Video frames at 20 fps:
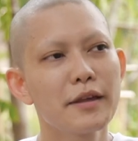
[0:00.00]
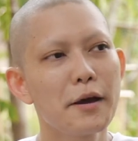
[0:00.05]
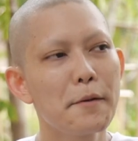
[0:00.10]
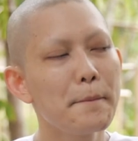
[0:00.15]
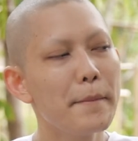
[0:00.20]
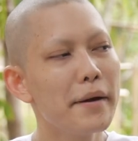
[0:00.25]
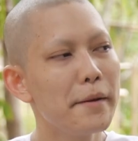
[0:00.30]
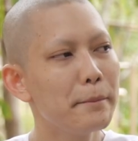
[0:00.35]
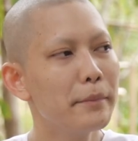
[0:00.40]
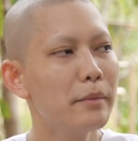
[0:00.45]

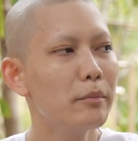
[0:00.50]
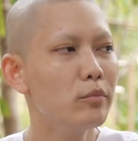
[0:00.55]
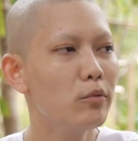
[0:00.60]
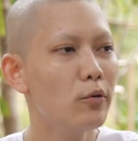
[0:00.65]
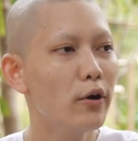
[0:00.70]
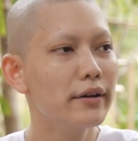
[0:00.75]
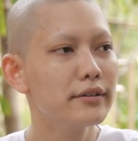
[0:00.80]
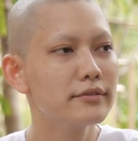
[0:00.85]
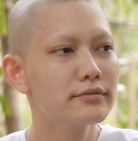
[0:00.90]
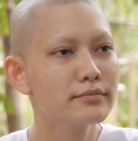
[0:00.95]
ทำไมมันบ
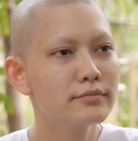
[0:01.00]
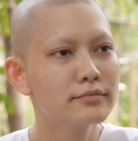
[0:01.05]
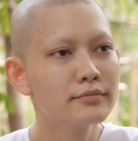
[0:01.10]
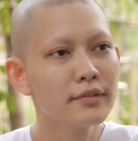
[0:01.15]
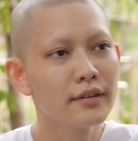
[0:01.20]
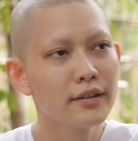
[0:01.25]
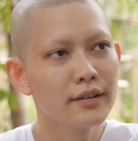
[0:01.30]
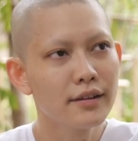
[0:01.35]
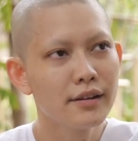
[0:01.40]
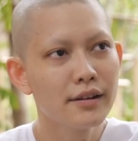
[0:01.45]
วช
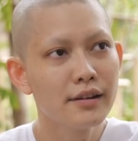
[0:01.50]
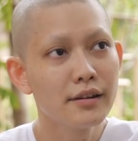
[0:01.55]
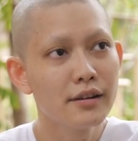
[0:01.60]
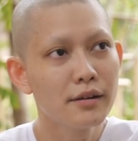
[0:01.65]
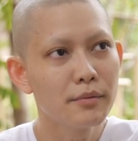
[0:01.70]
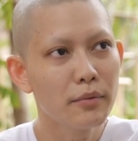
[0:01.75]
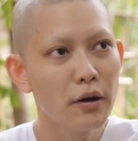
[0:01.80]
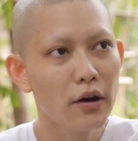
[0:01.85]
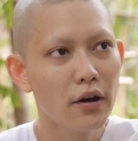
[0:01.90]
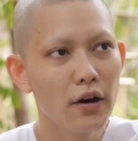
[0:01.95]

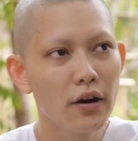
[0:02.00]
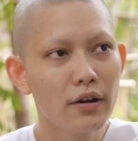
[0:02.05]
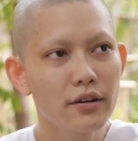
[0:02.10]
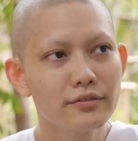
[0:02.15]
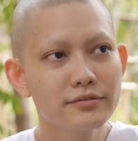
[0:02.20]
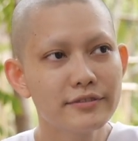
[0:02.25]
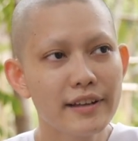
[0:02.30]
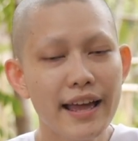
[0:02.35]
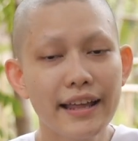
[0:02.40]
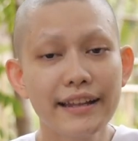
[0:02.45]
เพราะ
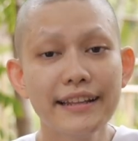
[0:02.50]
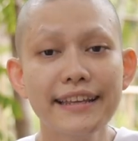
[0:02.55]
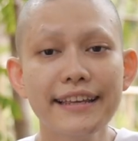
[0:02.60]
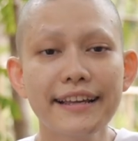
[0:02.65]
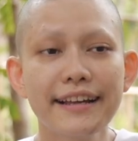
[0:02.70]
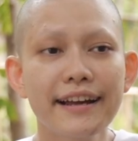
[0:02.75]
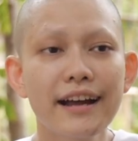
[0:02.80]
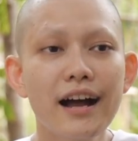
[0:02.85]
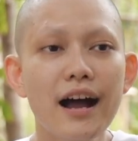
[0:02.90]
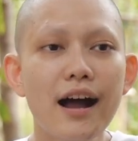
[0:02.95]
แฟน
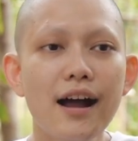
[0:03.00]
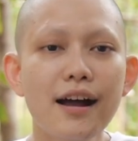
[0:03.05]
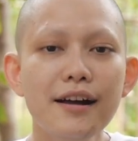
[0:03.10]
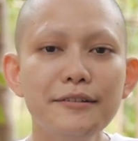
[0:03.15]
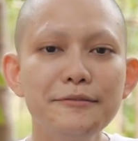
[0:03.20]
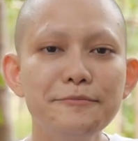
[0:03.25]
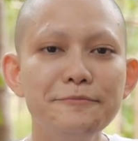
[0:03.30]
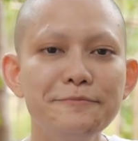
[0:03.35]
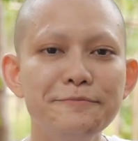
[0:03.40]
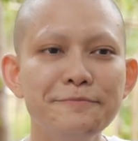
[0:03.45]
ทิ้งค่ะ
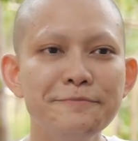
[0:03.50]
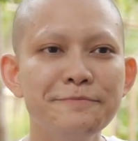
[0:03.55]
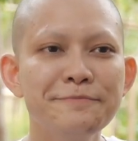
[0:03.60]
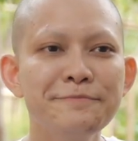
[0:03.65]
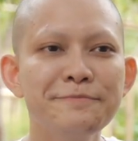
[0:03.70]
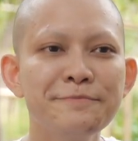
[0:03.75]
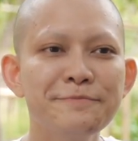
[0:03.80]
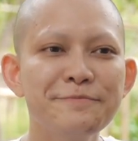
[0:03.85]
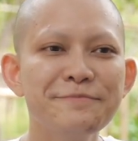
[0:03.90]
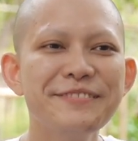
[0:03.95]

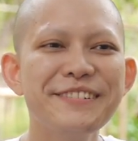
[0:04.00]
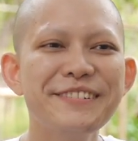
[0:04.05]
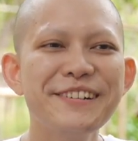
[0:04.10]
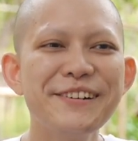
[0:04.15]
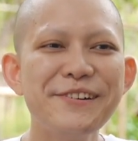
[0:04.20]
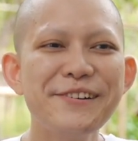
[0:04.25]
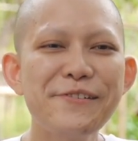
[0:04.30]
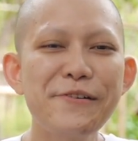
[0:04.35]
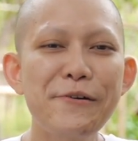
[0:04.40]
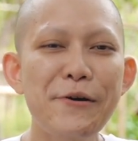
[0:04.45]

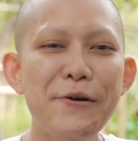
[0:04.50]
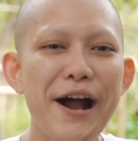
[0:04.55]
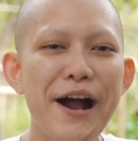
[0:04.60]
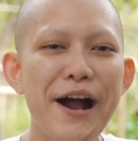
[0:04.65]
ผกหัก ก็ตามหาเขาทั้ง